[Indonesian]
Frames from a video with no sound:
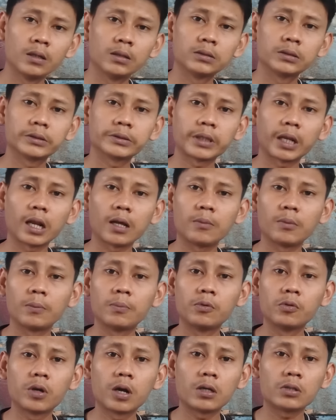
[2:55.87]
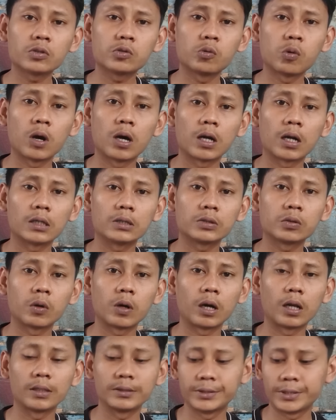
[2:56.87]
Setelah membuka suara
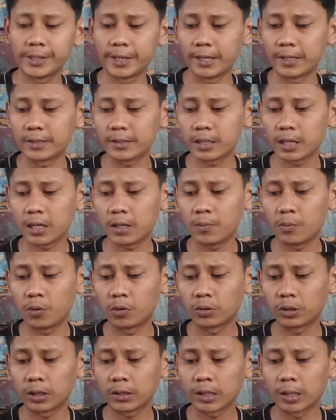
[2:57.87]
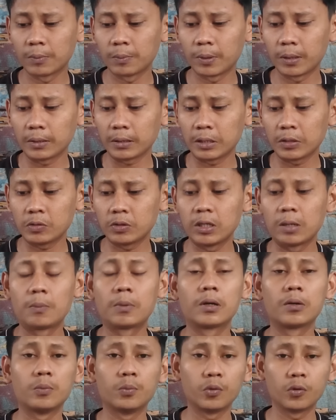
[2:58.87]
soal Cesa, Mota tampaknya sudah
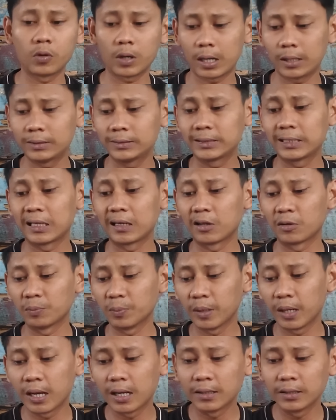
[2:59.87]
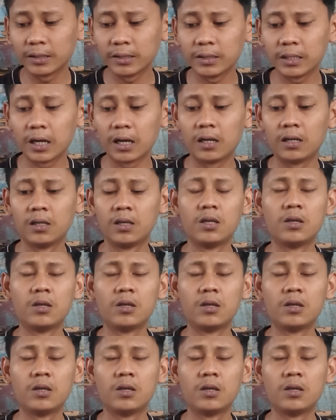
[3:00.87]
menemukan calon penggantinya.